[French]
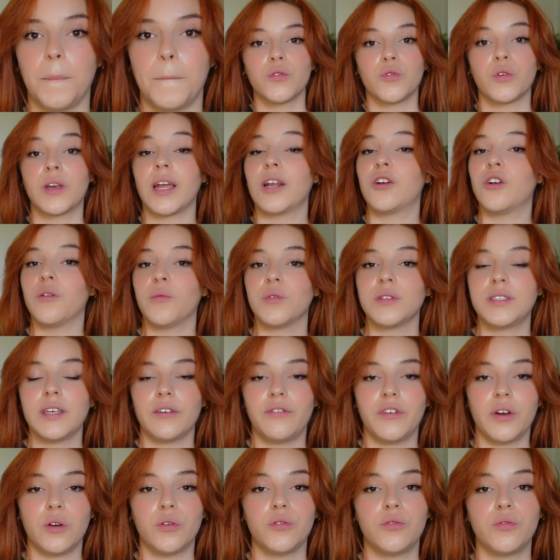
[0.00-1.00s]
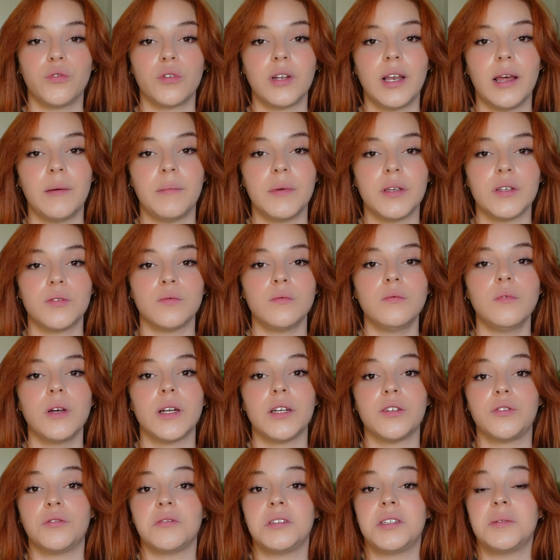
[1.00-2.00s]
Donc elle commence à faire le tour de la maison,
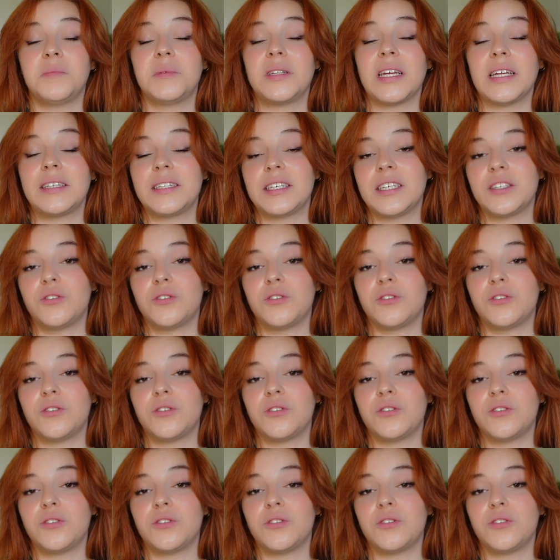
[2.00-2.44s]
elle se dit peut-être